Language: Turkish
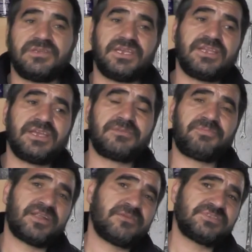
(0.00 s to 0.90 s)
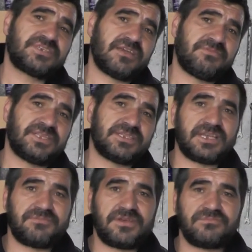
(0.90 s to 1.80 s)
Yeri gelip paramızı kaybederiz
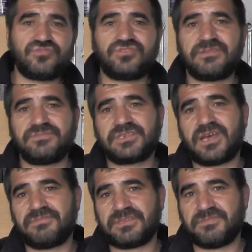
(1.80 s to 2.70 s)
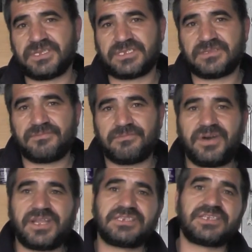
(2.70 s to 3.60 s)
ama müşterimizi kaybetmeyiz.
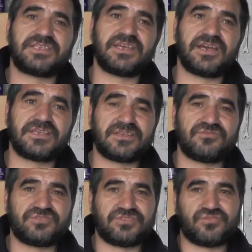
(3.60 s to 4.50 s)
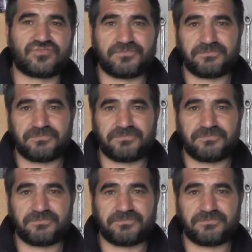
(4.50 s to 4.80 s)
Parayı zaten kazanıyor iyi kötü.